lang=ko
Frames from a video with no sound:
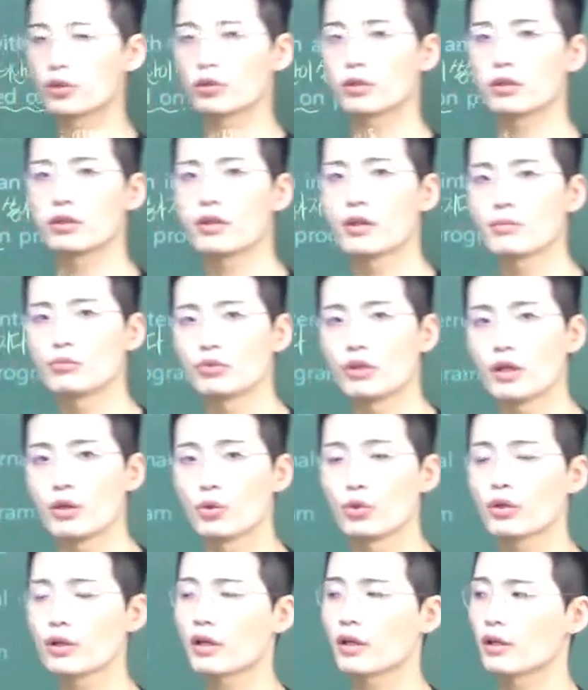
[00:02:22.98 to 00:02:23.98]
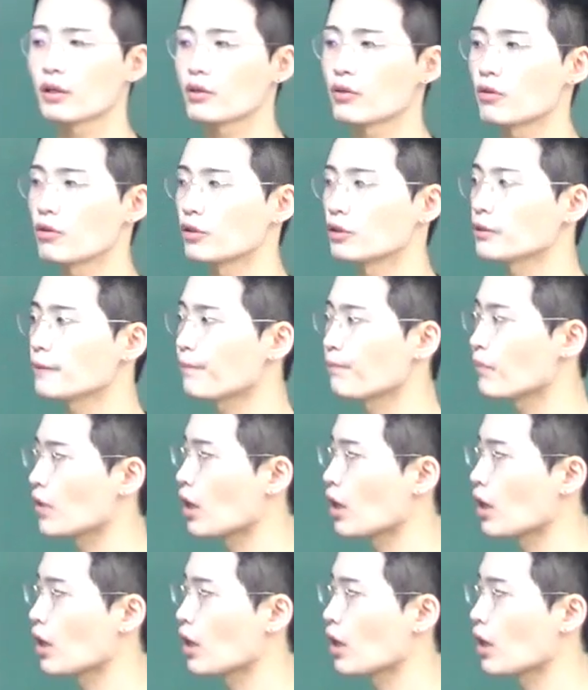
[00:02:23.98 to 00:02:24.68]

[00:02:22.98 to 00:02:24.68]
있었기 때문에 이렇게 갈 거거든